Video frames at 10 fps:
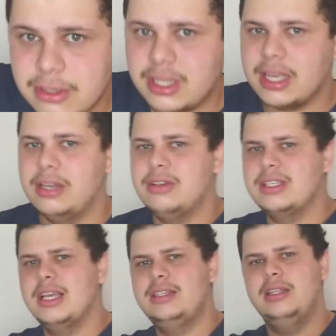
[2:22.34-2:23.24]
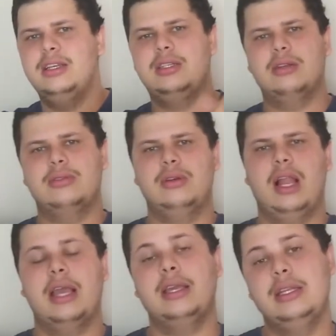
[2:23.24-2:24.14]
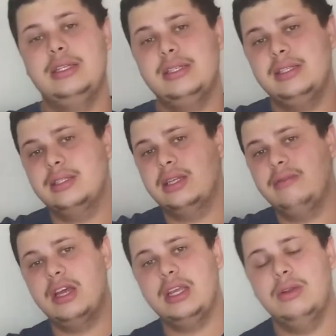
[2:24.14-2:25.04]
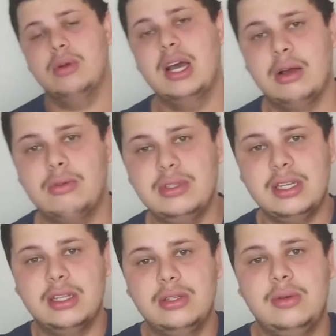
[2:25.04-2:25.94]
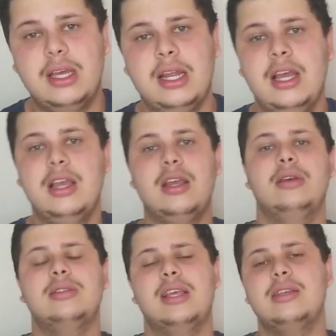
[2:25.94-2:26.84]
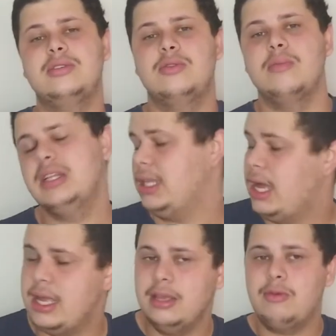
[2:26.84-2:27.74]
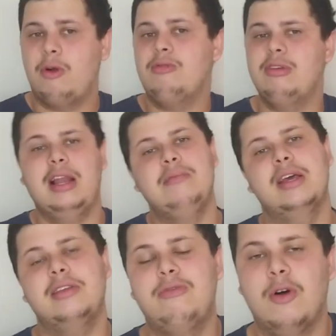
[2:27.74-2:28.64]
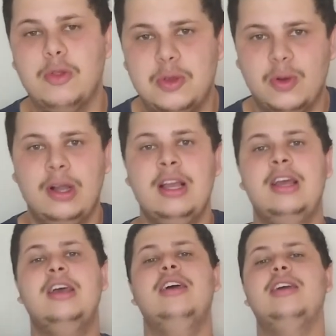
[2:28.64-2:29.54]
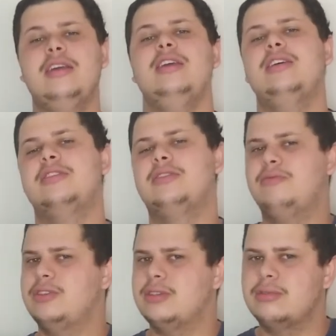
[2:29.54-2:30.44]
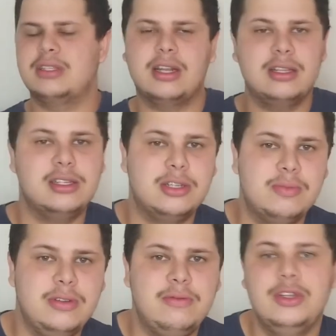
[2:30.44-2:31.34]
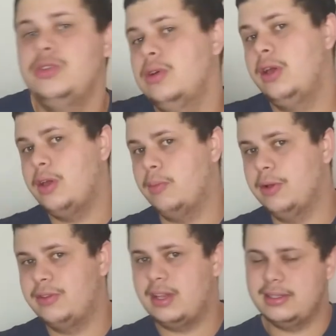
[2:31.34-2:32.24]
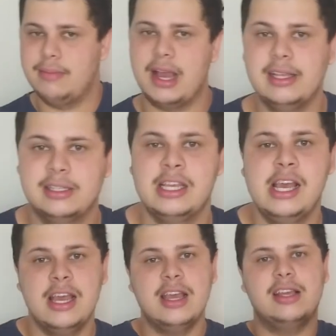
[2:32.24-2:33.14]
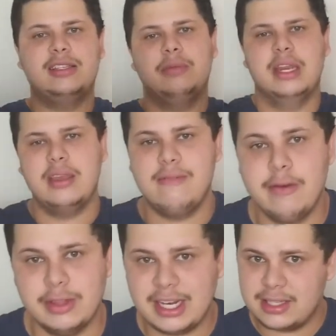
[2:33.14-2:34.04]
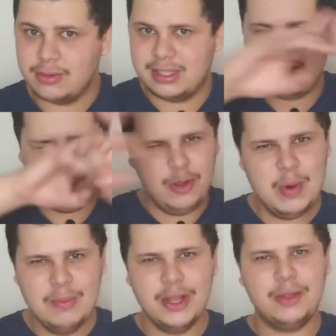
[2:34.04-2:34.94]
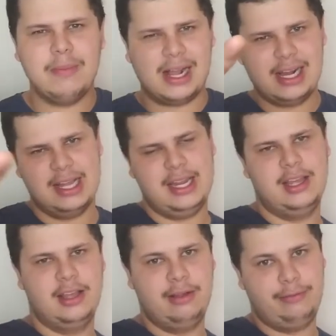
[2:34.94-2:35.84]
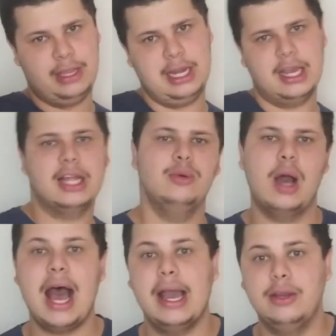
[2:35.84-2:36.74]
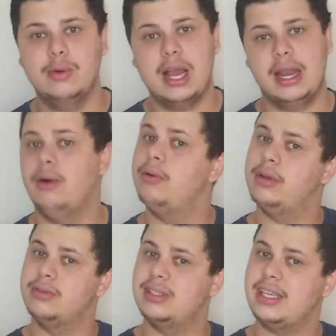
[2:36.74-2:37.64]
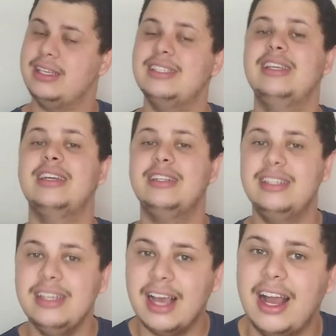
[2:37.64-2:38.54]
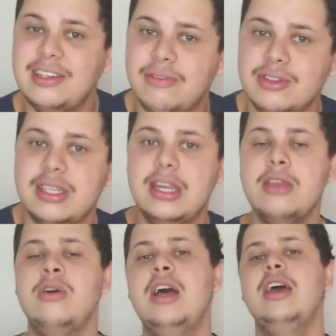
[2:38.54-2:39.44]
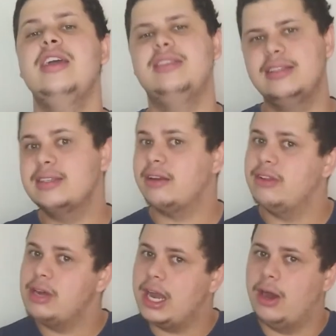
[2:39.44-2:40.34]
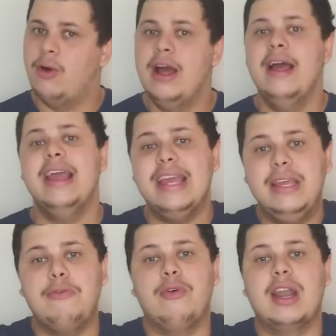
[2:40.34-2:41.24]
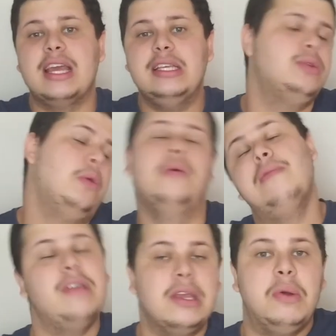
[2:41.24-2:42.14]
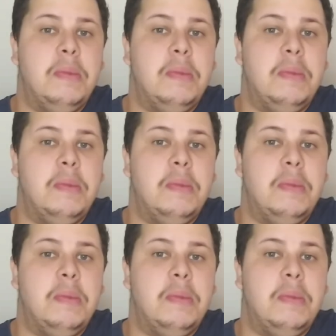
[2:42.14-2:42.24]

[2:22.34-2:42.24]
viu a DEG, não esquece de deixar o seu like, de se inscrever aqui no canal Cozinha das Veiras. Não esquece de comentar aí qual alimento que faltou. E se vocês gostaram desse tipo de vídeo, eu posso trazer mais. E semana que vem eu vou trazer um desafio muito bacana. Fique ligado aí no canal. Não se esqueça de ativar o sininho e de se inscrever no canal. E fora isso, vem